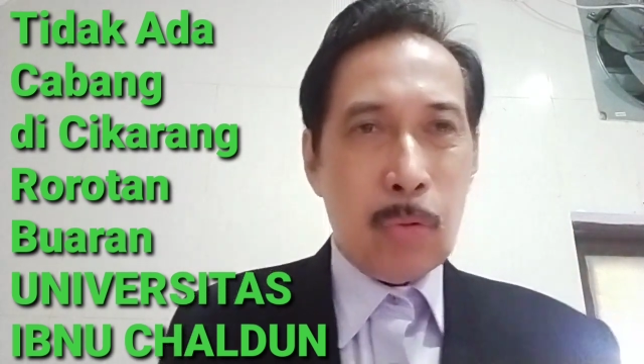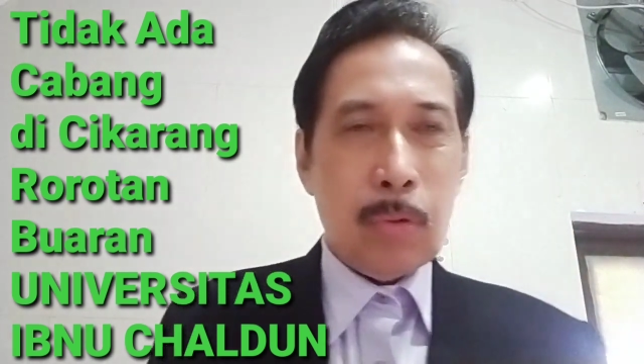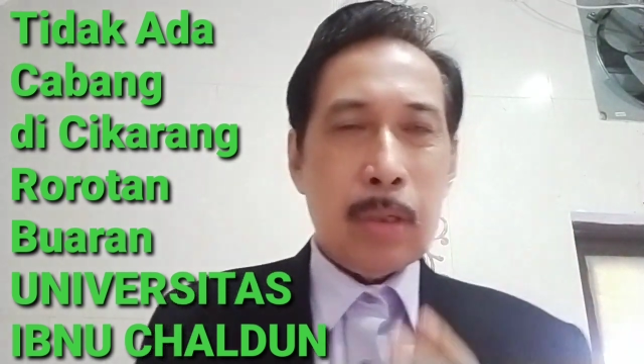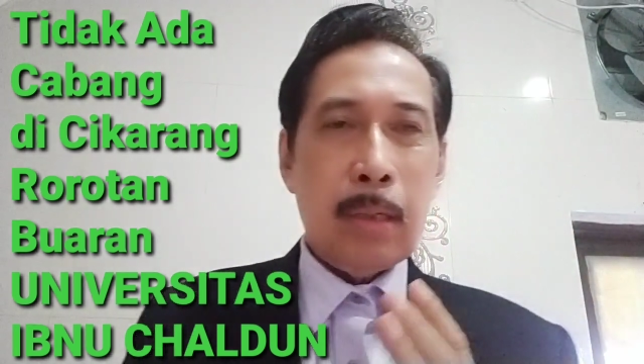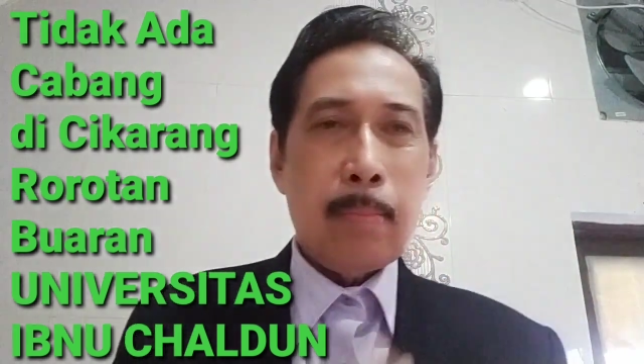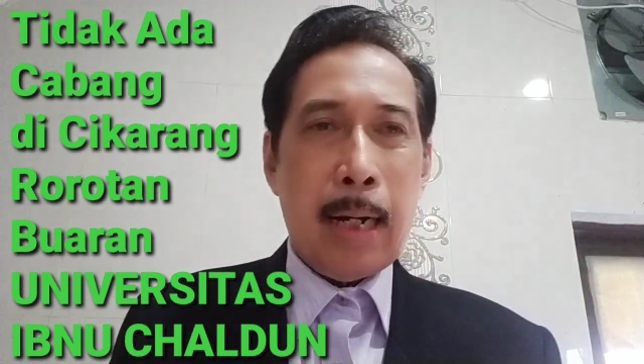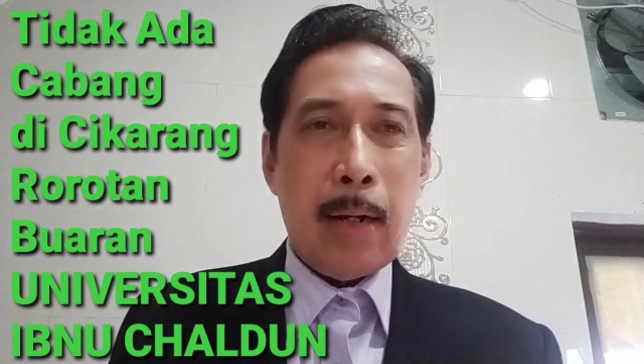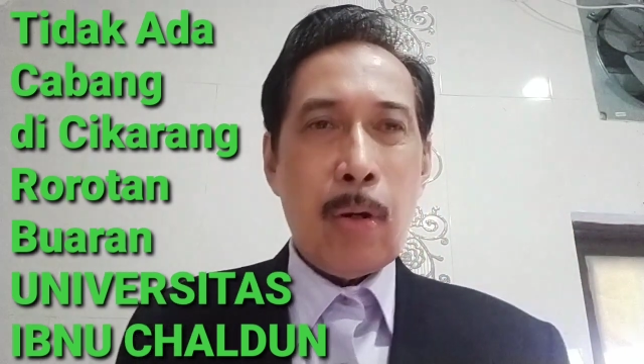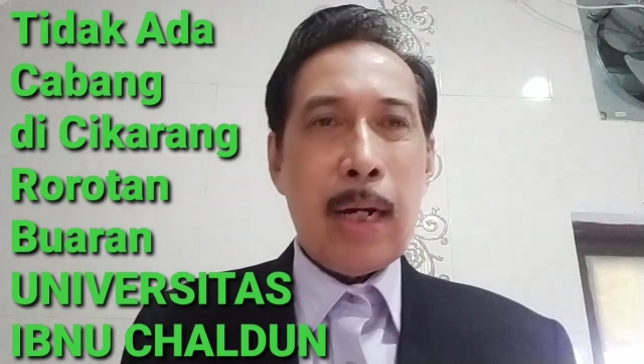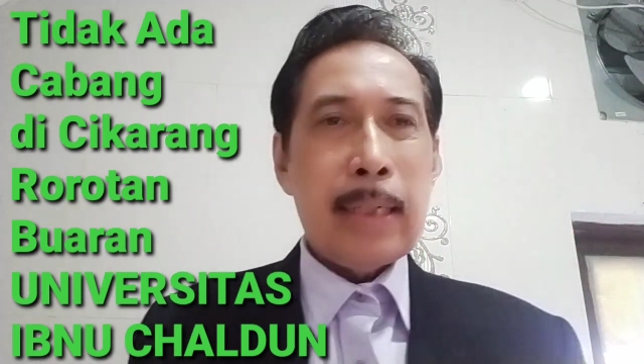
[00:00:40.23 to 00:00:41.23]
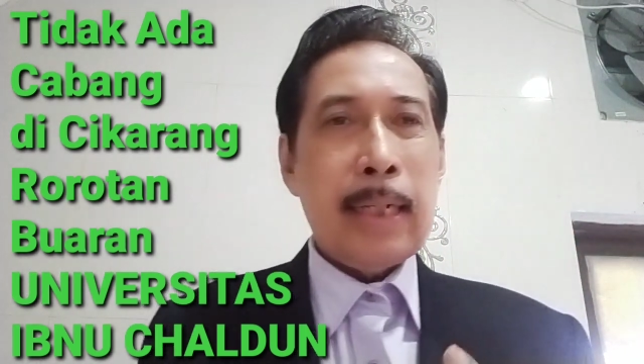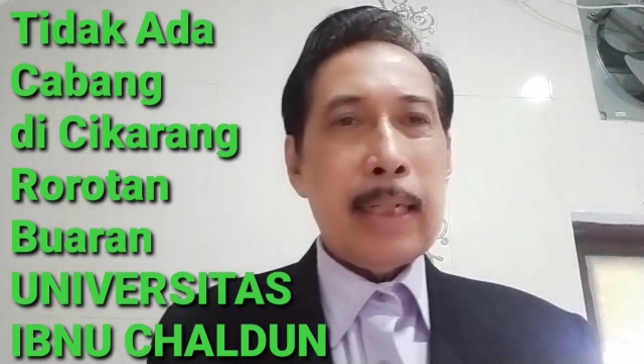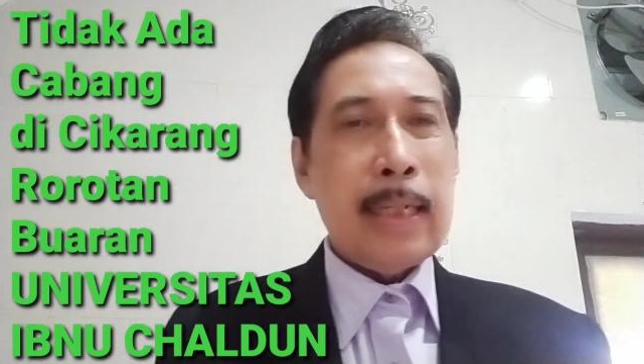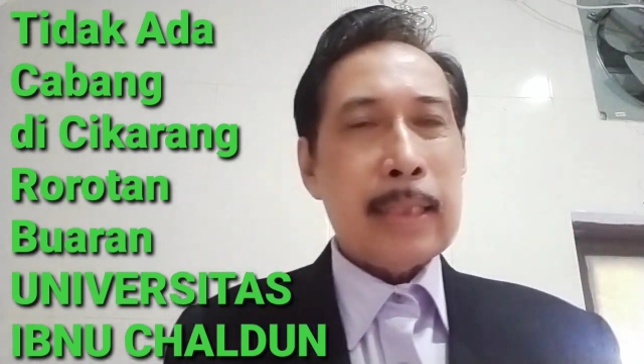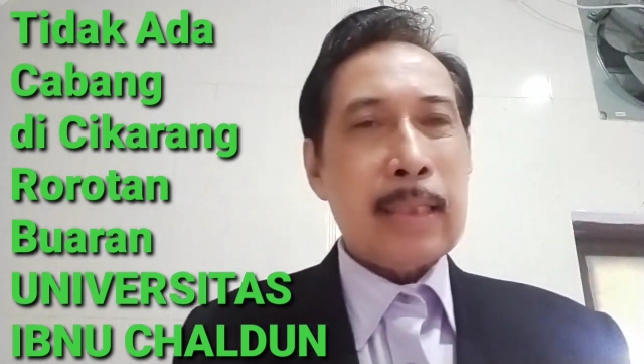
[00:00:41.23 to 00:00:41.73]
di bawah
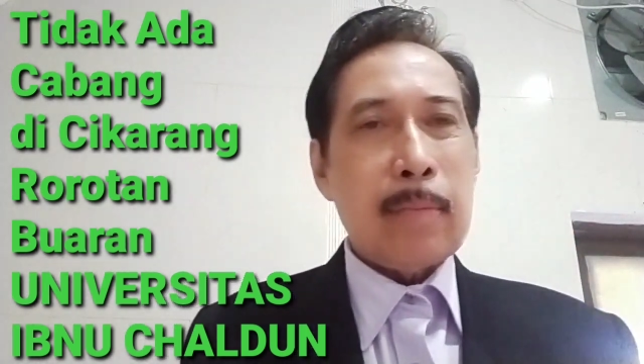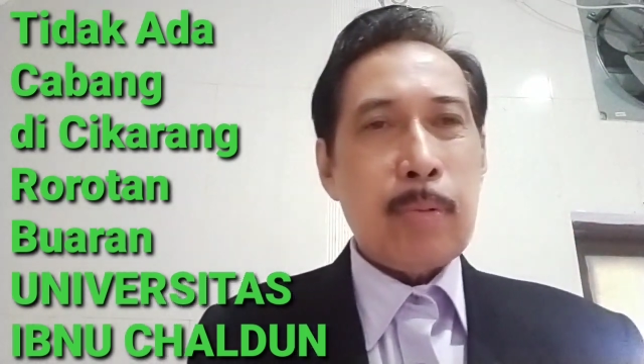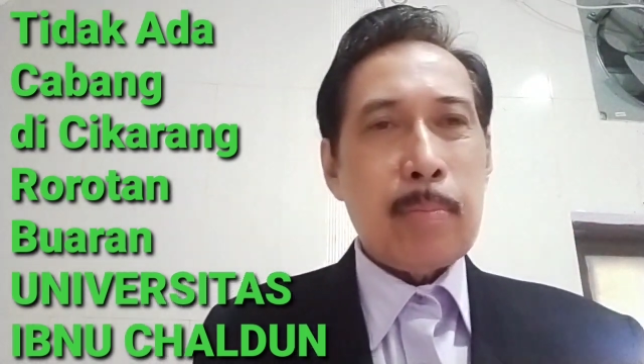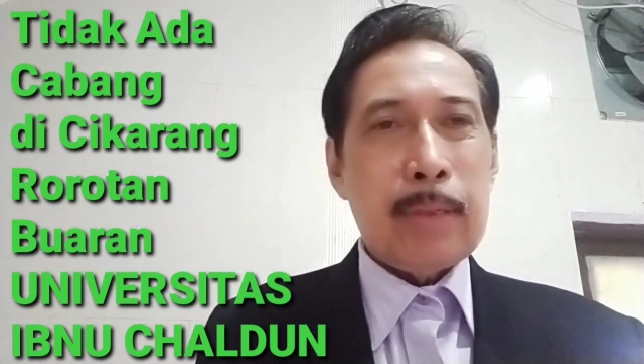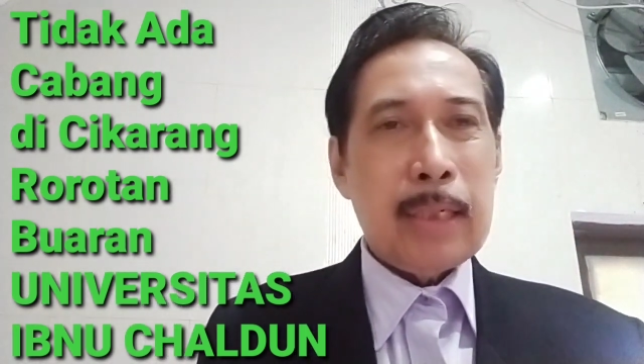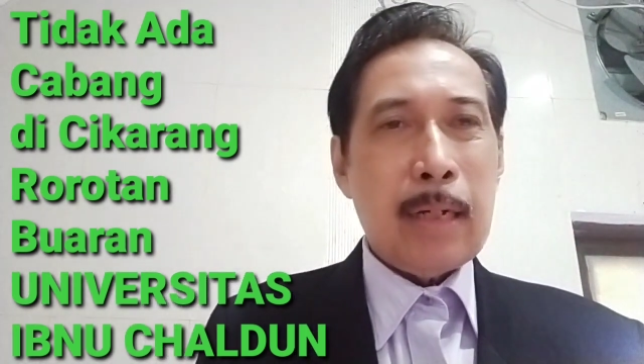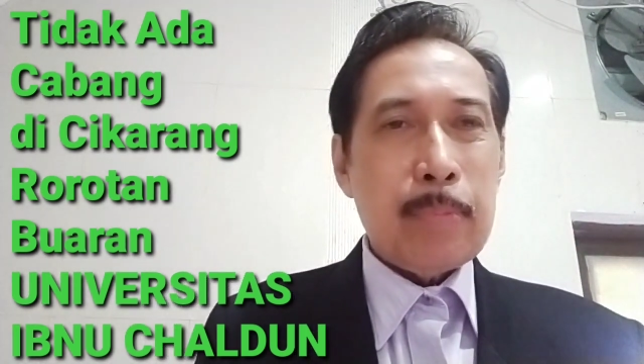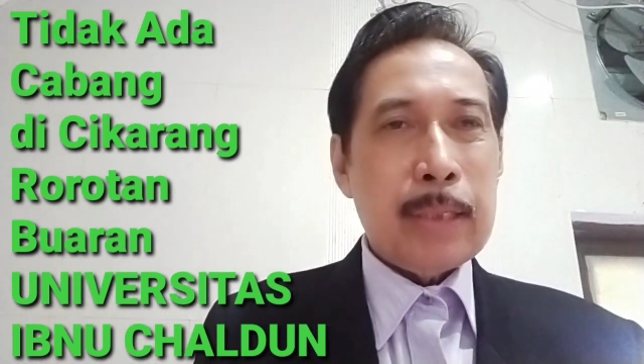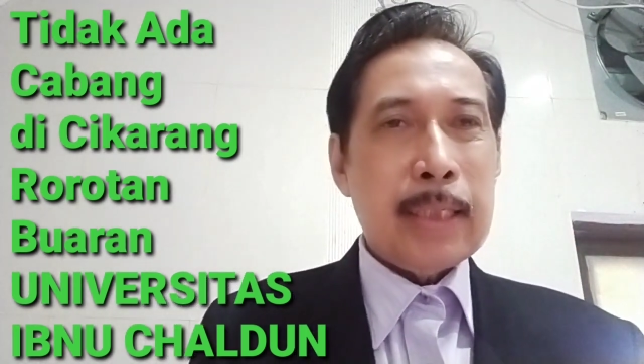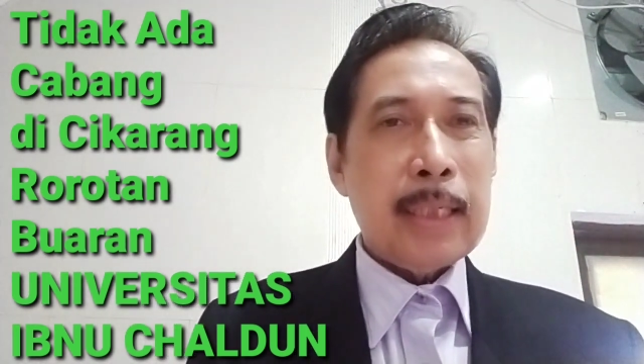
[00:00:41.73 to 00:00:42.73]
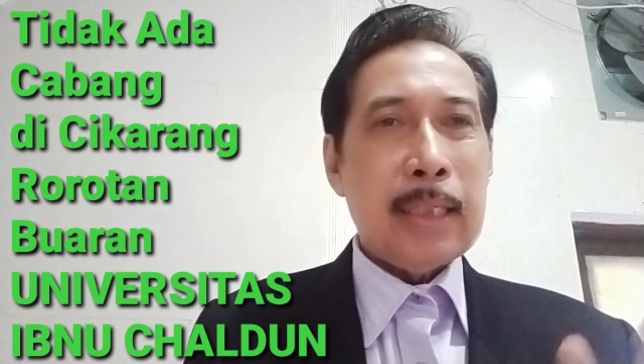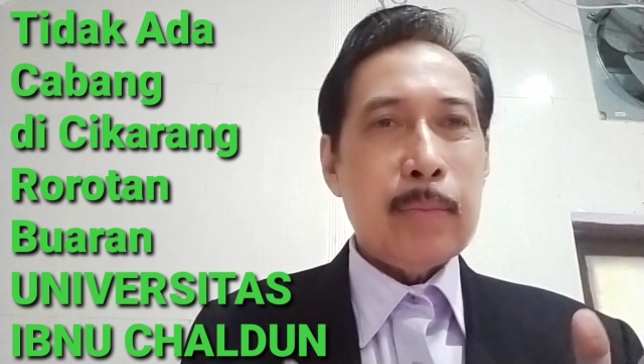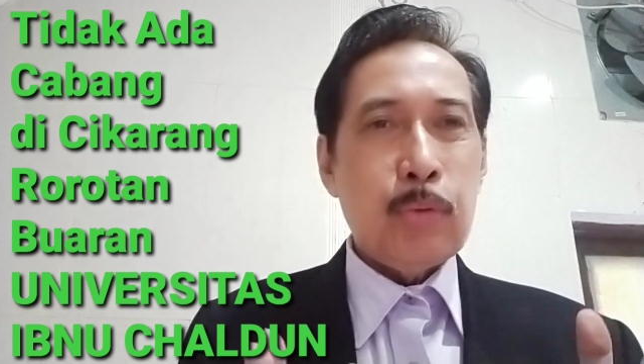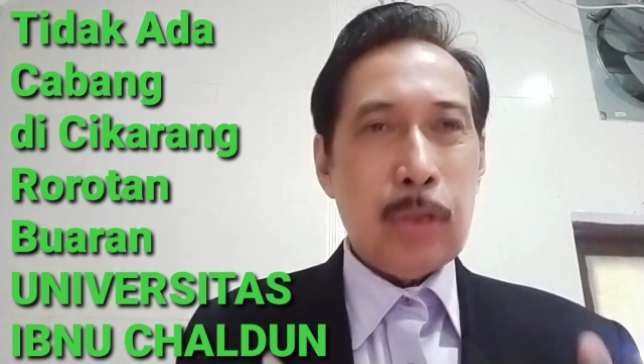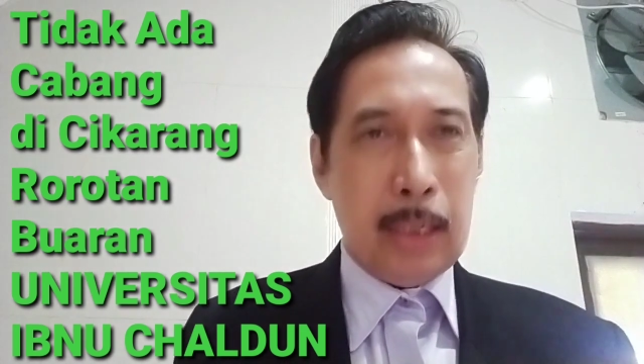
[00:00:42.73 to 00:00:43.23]
Yayasan Pembina Pendidikan Ibnu
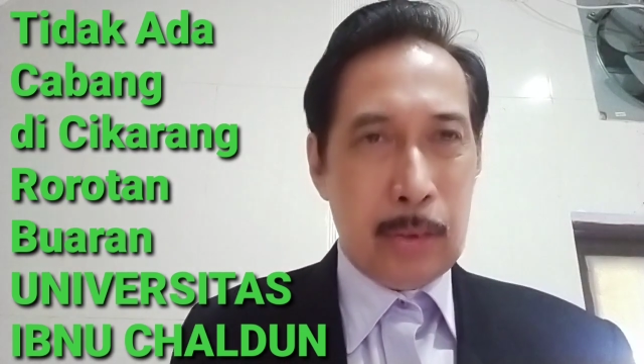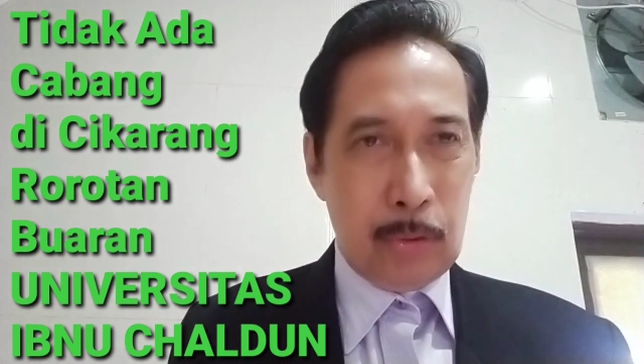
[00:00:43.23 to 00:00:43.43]
Khaldun.